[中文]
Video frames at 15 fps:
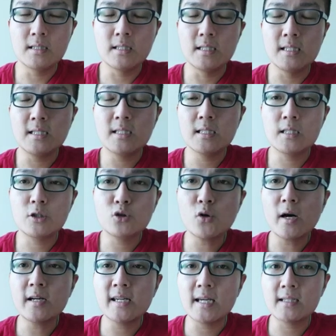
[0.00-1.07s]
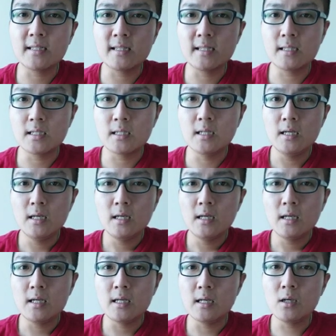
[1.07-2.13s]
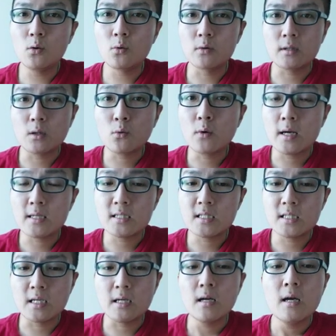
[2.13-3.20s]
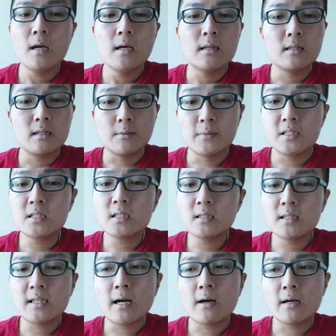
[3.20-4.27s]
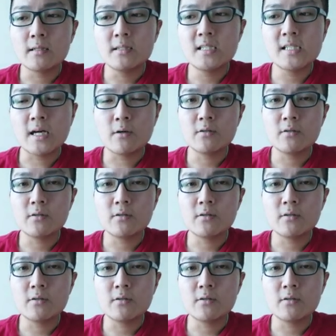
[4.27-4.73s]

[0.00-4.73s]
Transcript: 一个创业的那个合伙的关系，你们真的要很小